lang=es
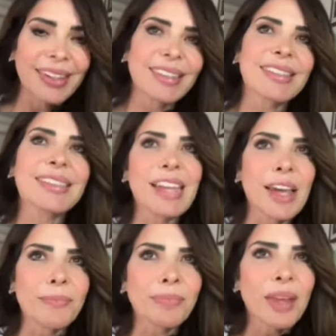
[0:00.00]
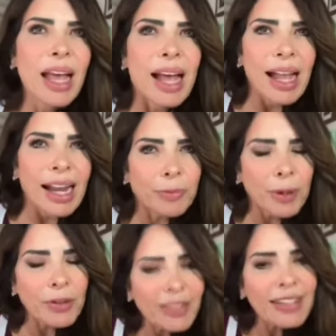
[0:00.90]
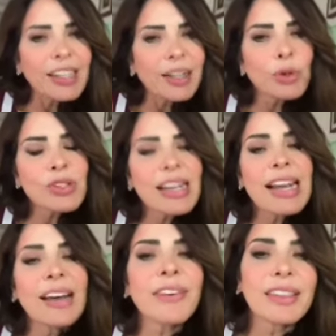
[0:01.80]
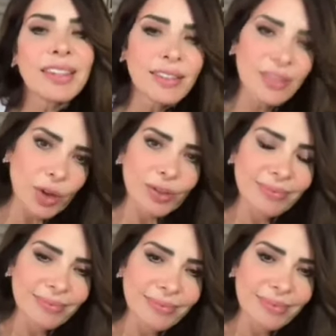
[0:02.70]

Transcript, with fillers: Este, las personas que tenemos la bendición